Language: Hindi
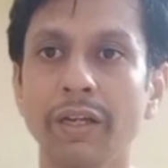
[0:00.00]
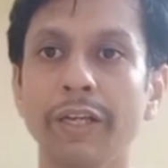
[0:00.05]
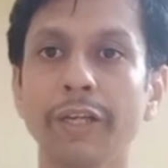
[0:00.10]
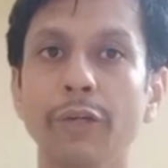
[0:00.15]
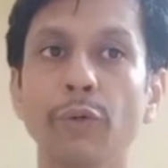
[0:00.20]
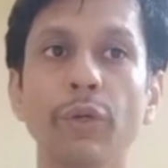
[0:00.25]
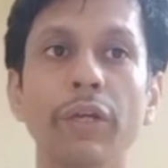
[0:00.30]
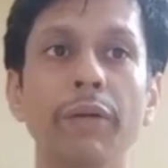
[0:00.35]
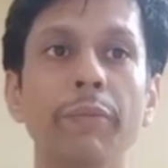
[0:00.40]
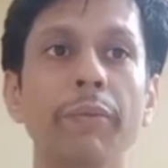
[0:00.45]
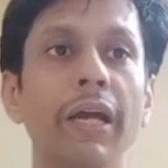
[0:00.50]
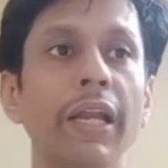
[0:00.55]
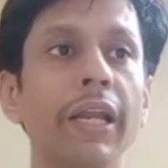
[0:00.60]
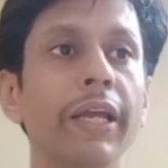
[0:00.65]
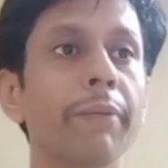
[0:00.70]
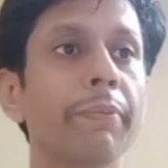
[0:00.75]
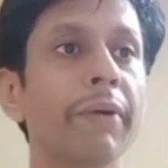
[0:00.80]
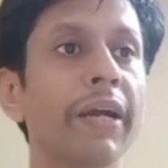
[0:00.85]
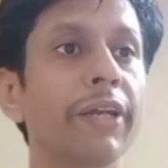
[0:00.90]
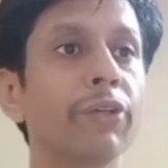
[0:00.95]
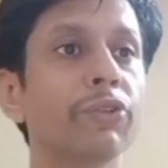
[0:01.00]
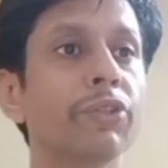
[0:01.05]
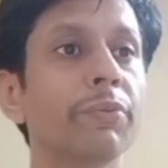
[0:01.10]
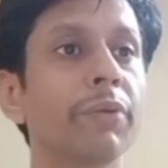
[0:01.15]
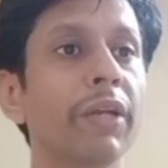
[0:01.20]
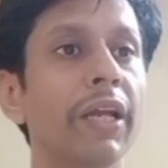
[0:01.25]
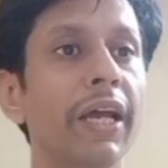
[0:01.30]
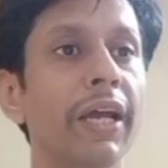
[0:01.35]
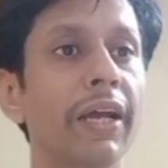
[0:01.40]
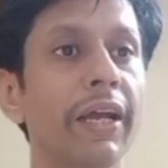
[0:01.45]
क्योंकि हिमालय की पहाड़ियों से
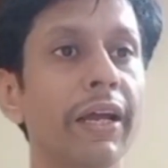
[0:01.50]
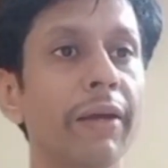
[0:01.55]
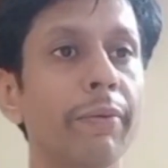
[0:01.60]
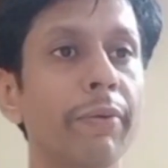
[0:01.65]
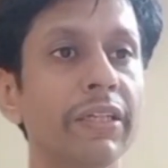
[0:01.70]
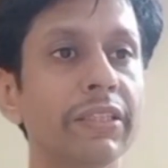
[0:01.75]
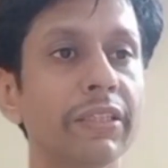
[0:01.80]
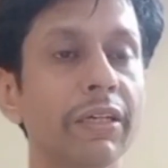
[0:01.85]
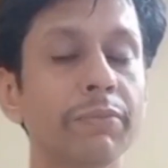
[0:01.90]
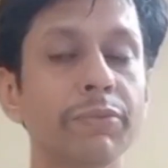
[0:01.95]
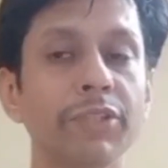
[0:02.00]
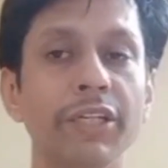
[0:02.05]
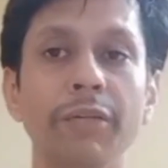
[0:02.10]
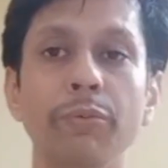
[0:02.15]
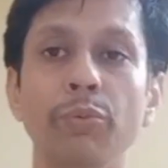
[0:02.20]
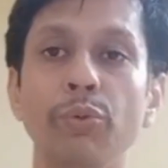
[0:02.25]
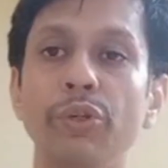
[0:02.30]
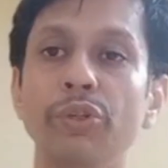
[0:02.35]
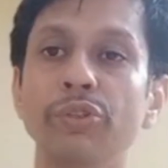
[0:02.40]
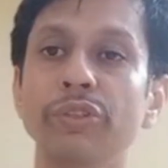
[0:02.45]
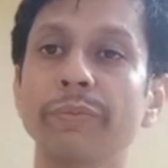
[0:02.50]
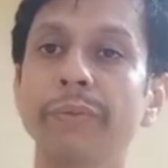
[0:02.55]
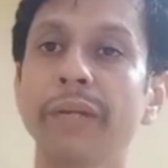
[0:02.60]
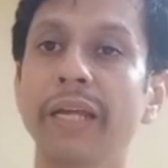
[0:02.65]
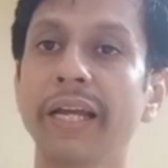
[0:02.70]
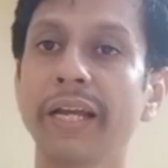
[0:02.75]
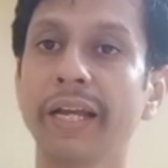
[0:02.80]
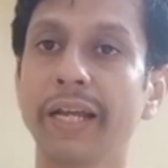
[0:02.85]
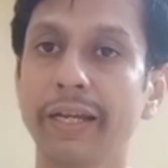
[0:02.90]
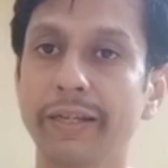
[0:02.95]
बनाया गया है भाई साहब जड़ी बूटियों से
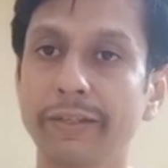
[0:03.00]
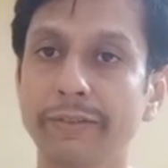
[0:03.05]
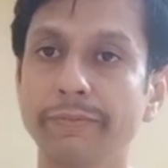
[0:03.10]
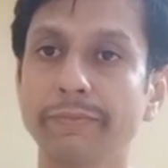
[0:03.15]
बनाया गया है